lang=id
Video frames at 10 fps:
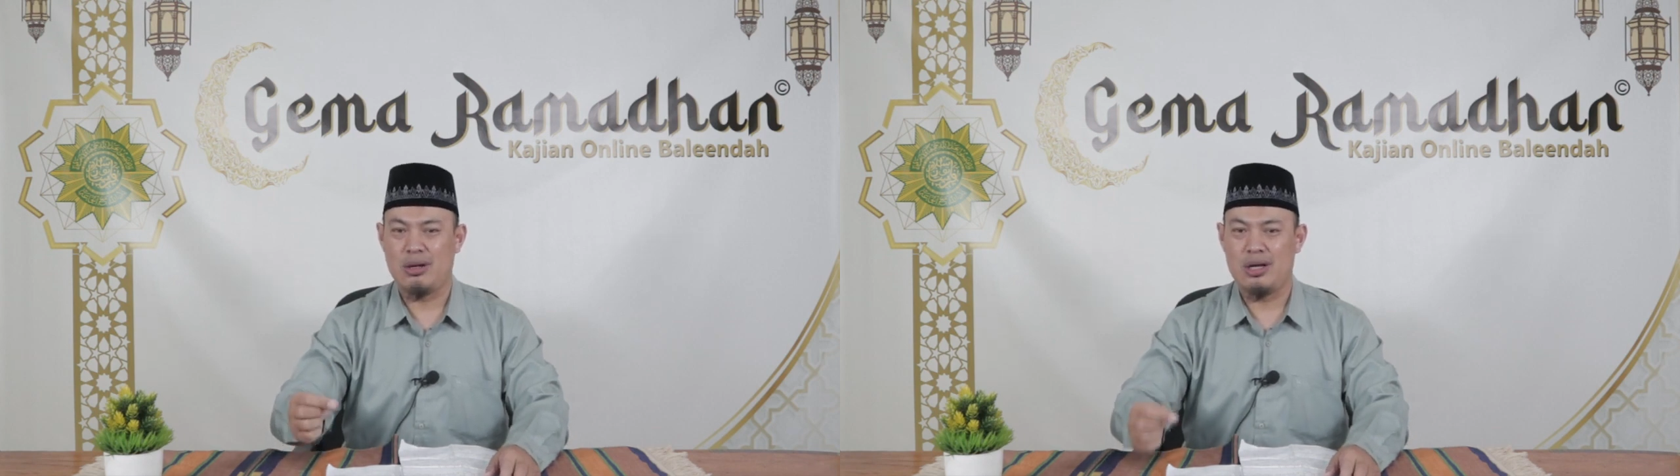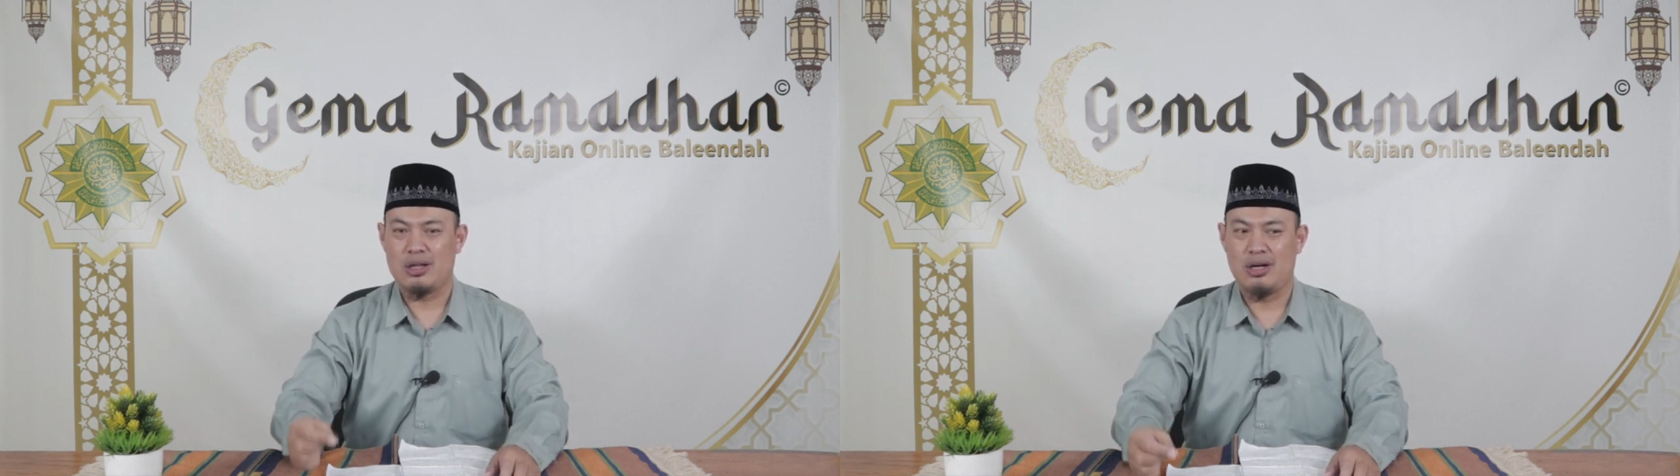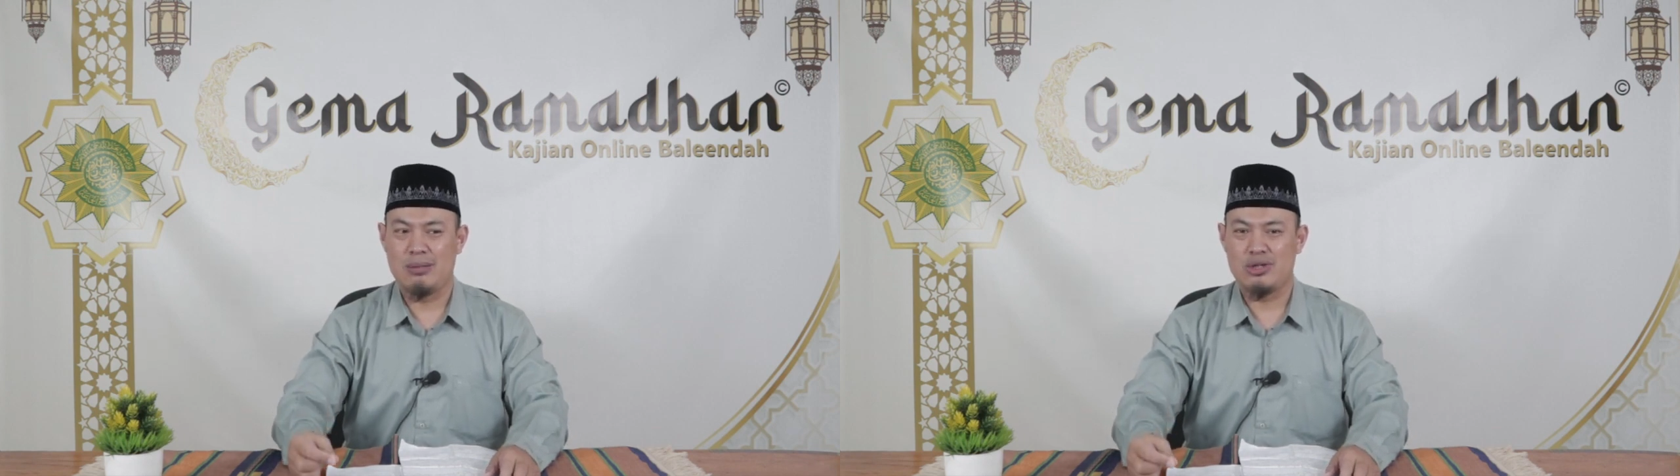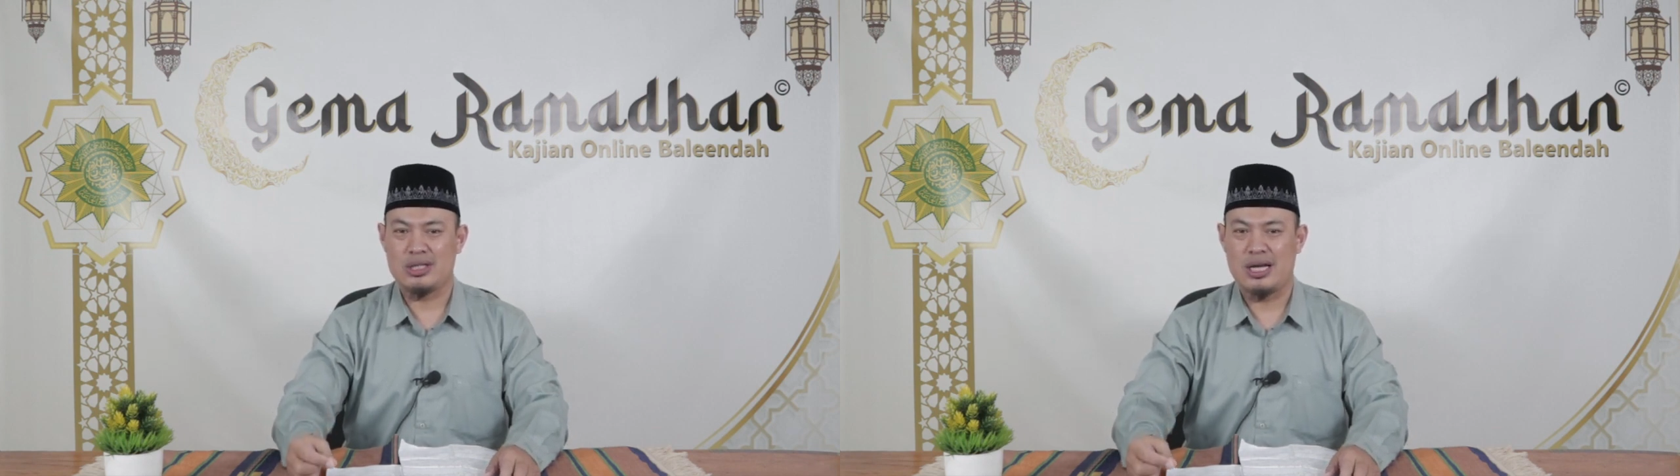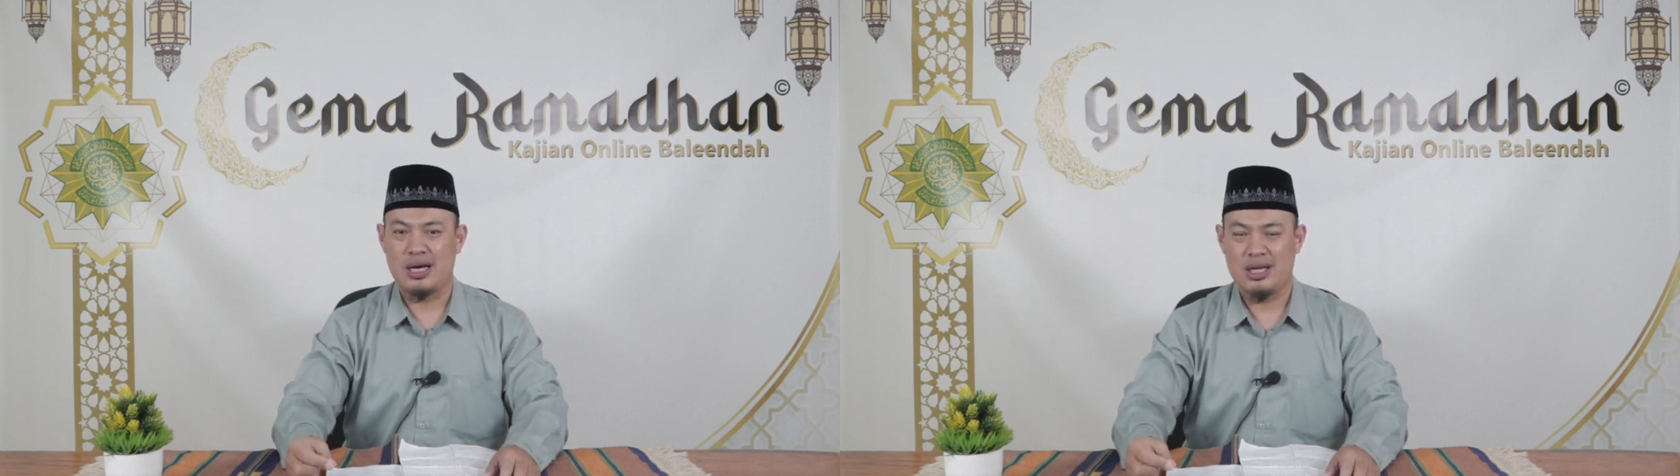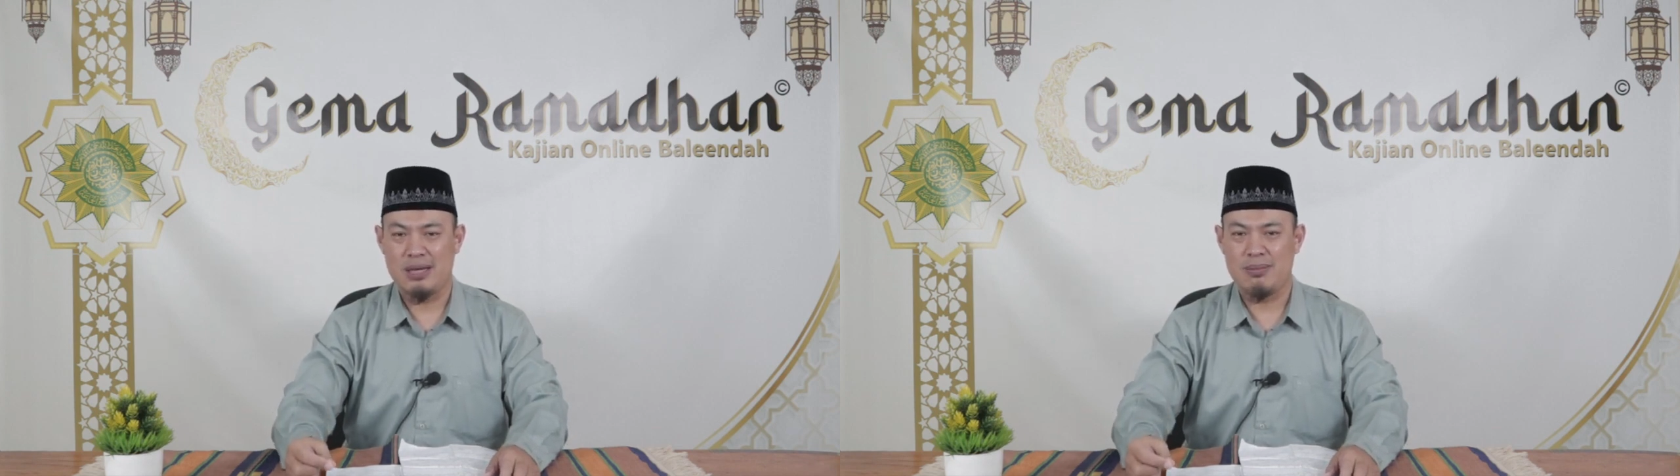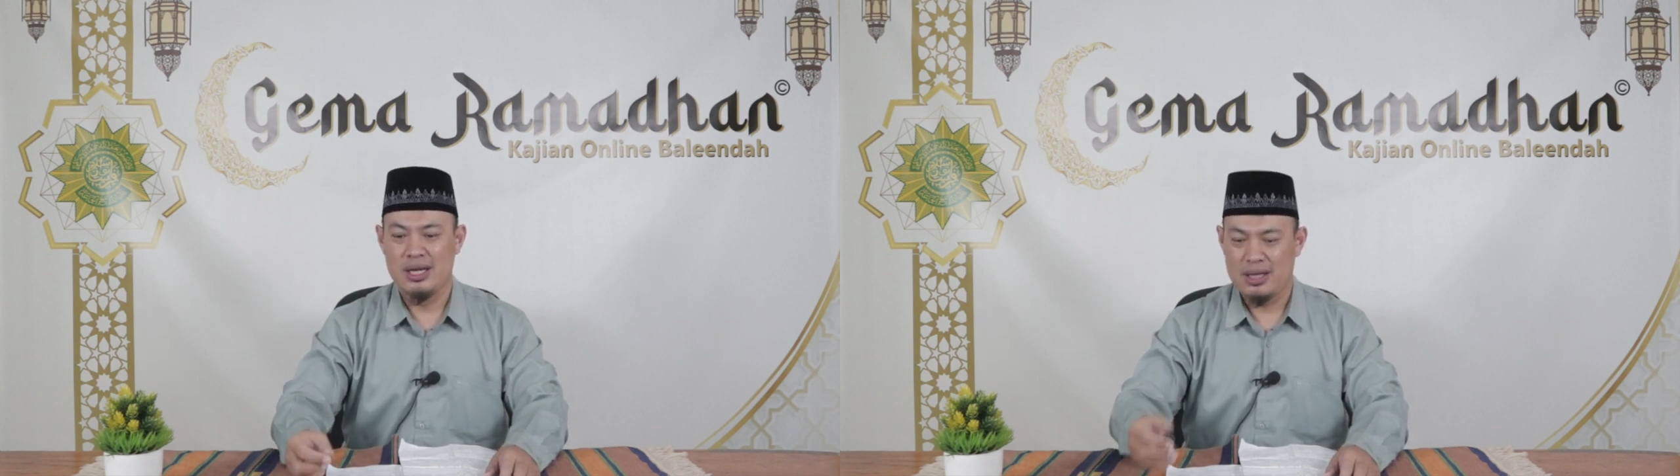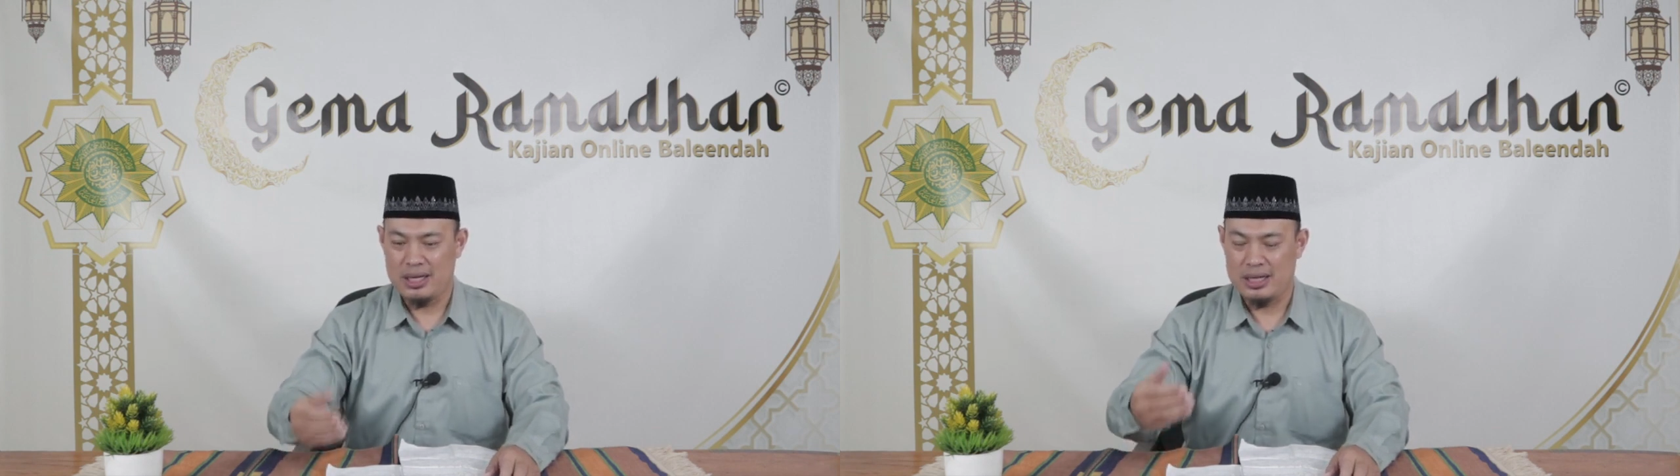sirotol mustaqim